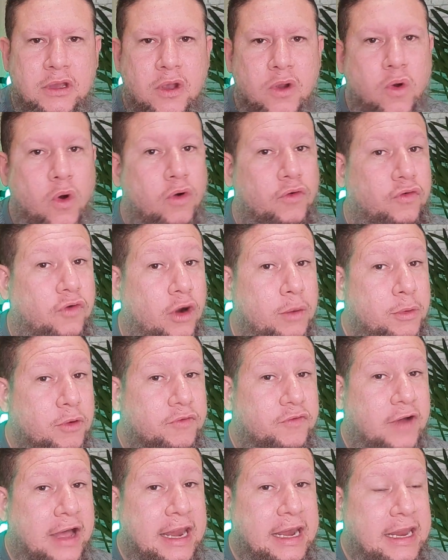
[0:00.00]
Conforme eu
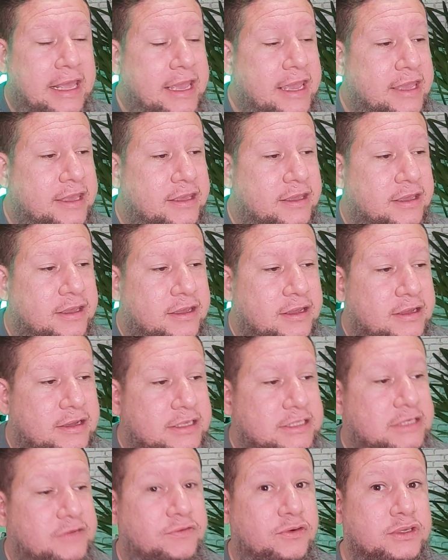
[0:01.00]
falei,
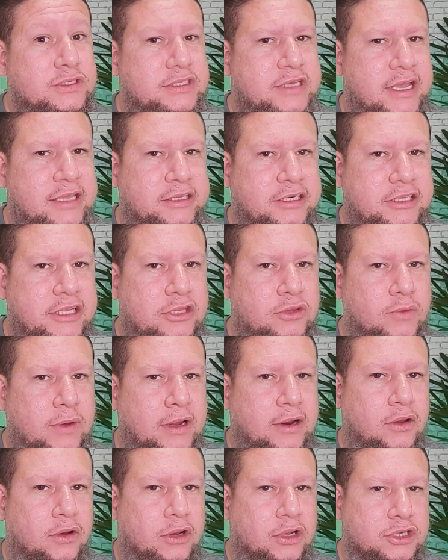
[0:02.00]
se você entra dentro de uma
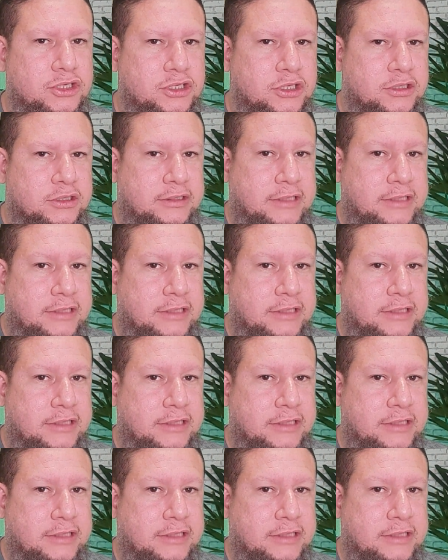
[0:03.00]
loja,